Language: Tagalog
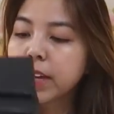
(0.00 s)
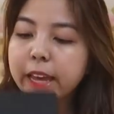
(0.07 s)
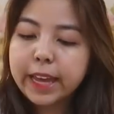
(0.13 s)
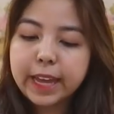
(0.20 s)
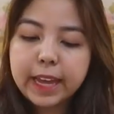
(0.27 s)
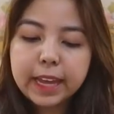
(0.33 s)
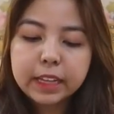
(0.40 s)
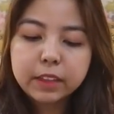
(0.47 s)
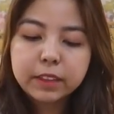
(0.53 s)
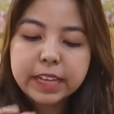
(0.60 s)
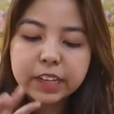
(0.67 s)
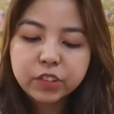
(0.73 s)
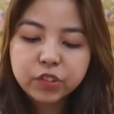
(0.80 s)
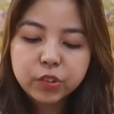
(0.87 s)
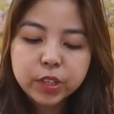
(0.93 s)
And
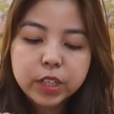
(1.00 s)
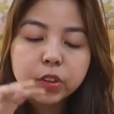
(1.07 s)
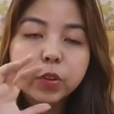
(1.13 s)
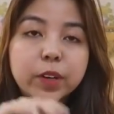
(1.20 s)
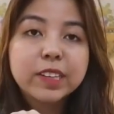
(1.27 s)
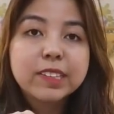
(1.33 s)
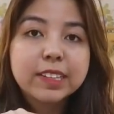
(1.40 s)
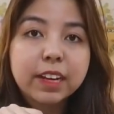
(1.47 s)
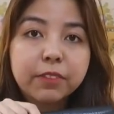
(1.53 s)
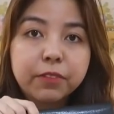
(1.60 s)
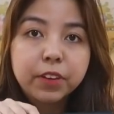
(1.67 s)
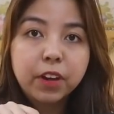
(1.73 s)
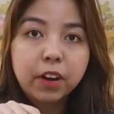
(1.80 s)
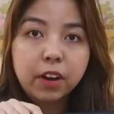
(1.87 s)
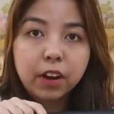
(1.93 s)
texture nito is
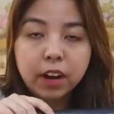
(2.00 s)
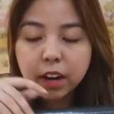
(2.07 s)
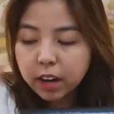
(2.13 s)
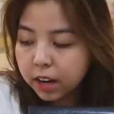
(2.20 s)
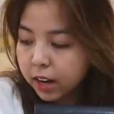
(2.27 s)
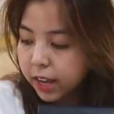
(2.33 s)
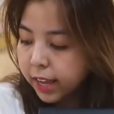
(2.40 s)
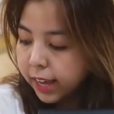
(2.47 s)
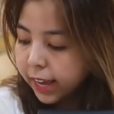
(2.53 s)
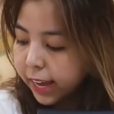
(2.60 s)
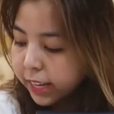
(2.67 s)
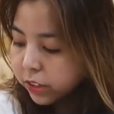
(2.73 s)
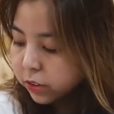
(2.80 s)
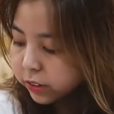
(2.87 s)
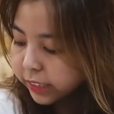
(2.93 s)
caviar.
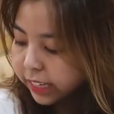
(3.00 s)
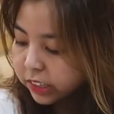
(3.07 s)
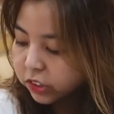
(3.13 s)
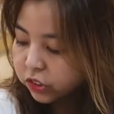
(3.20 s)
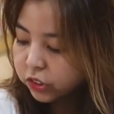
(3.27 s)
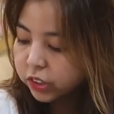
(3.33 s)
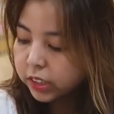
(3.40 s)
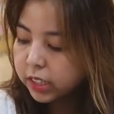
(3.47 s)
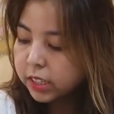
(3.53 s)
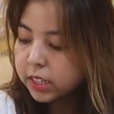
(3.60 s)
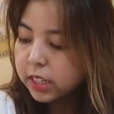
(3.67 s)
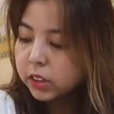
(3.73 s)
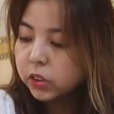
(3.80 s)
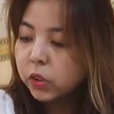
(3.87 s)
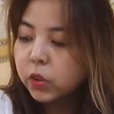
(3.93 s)
And yung texture din
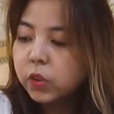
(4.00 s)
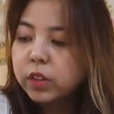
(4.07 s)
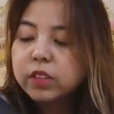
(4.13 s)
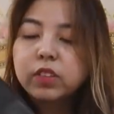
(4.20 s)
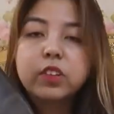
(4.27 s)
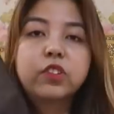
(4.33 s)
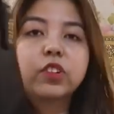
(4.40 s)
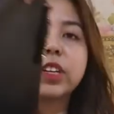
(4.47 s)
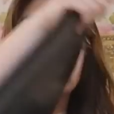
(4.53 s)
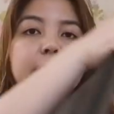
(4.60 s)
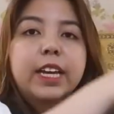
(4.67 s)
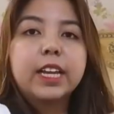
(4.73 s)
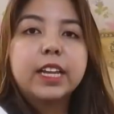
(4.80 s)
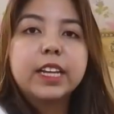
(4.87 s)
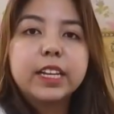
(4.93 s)
nito sa
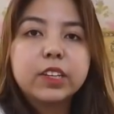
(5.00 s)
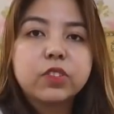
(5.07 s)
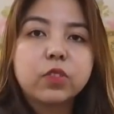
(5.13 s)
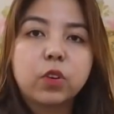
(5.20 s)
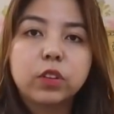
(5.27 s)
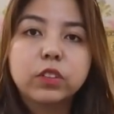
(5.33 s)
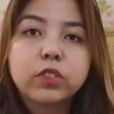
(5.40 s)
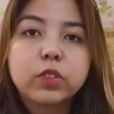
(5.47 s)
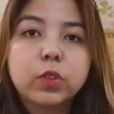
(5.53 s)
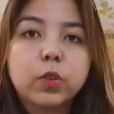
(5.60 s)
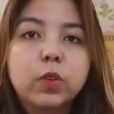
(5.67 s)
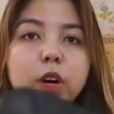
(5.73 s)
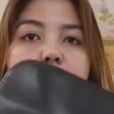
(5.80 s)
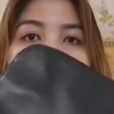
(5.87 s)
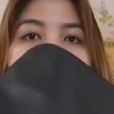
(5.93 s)
Chanel is
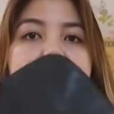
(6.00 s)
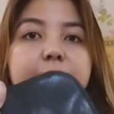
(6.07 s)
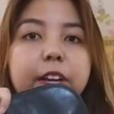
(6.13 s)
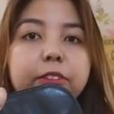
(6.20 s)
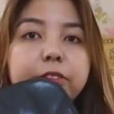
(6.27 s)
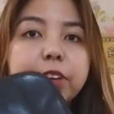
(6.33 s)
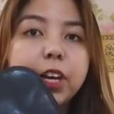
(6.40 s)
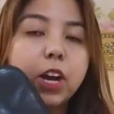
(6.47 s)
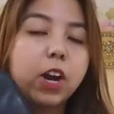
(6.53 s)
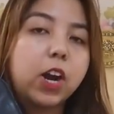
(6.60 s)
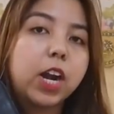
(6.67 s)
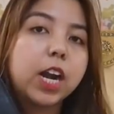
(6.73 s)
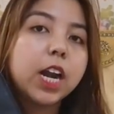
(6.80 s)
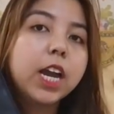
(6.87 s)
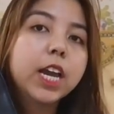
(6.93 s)
also um,
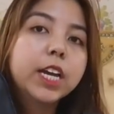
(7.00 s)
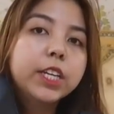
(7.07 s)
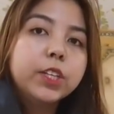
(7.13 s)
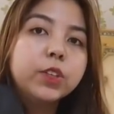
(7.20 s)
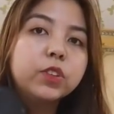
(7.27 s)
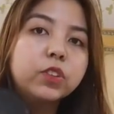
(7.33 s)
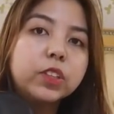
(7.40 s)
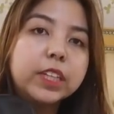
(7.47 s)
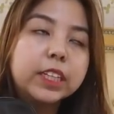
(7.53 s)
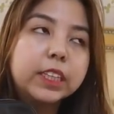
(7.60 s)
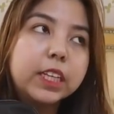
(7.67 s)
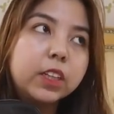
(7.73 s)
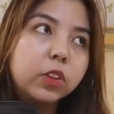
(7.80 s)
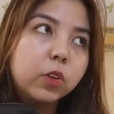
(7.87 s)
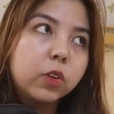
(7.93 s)
caviar. Yung trick
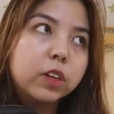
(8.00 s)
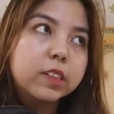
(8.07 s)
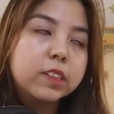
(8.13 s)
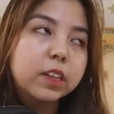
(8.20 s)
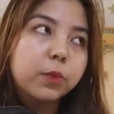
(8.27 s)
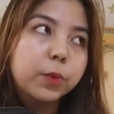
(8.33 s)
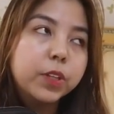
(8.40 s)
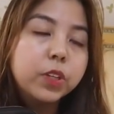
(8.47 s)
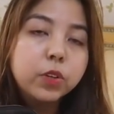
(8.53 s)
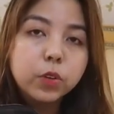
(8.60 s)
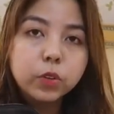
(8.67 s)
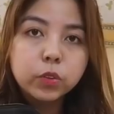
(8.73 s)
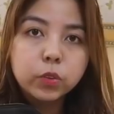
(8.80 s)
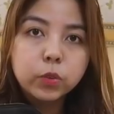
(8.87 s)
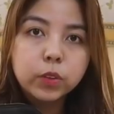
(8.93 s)
dito, kasi when you
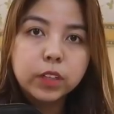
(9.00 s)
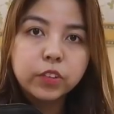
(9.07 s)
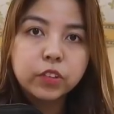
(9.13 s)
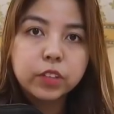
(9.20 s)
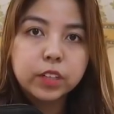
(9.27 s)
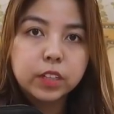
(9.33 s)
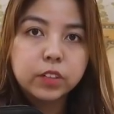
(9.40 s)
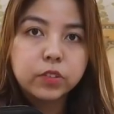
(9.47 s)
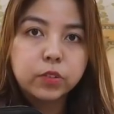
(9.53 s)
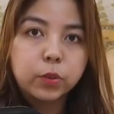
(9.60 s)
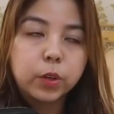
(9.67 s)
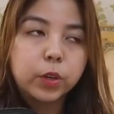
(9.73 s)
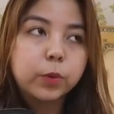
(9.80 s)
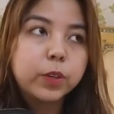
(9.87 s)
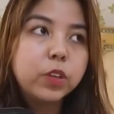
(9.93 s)
go to a Chanel
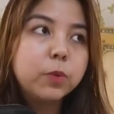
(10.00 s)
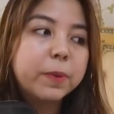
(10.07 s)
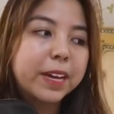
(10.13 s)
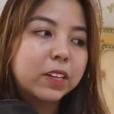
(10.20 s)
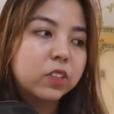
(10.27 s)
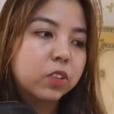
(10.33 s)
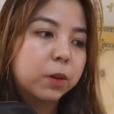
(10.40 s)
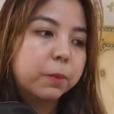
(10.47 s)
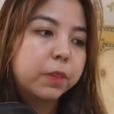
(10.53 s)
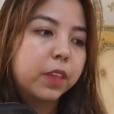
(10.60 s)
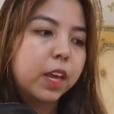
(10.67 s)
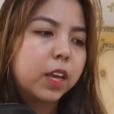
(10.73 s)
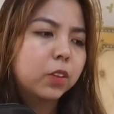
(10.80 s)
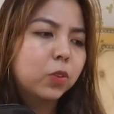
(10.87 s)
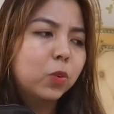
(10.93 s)
store, when you buy
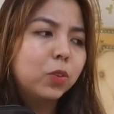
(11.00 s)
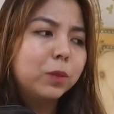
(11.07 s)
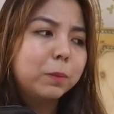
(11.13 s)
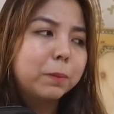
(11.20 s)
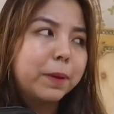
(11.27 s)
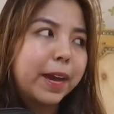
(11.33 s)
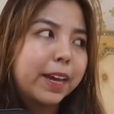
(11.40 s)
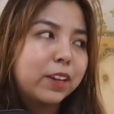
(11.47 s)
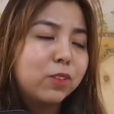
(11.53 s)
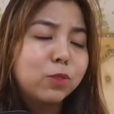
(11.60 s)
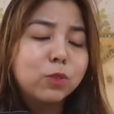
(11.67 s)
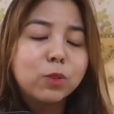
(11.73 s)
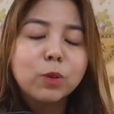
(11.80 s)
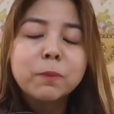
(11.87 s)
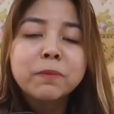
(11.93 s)
something, don't buy
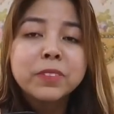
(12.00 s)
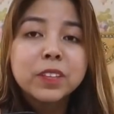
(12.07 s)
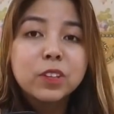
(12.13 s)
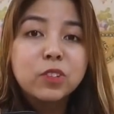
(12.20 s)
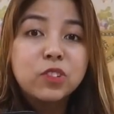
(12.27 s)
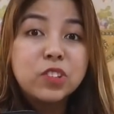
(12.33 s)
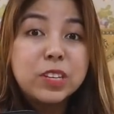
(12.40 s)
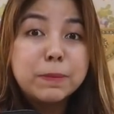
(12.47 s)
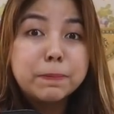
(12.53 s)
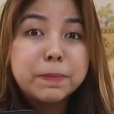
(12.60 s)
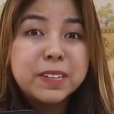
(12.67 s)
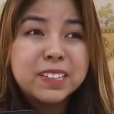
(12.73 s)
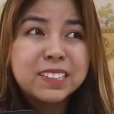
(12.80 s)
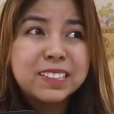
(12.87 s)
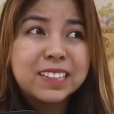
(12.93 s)
yung sheep
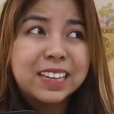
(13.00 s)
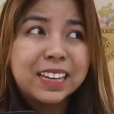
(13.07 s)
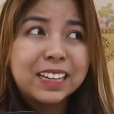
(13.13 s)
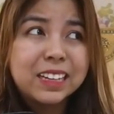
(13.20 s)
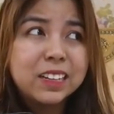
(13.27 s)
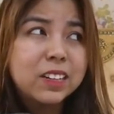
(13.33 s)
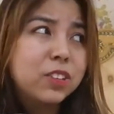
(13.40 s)
na skin.